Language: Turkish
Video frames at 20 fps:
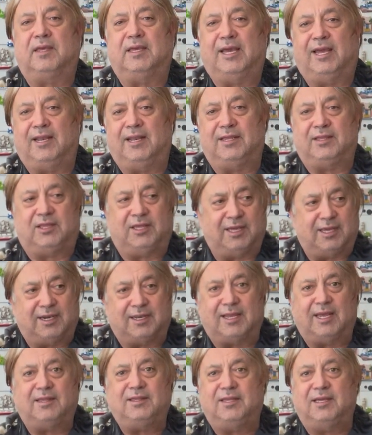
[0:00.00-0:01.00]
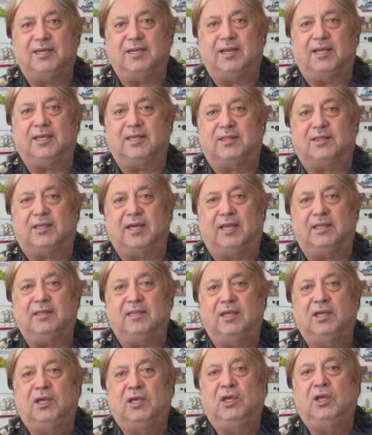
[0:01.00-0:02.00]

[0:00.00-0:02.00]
Yani şehirden şehire gideceksin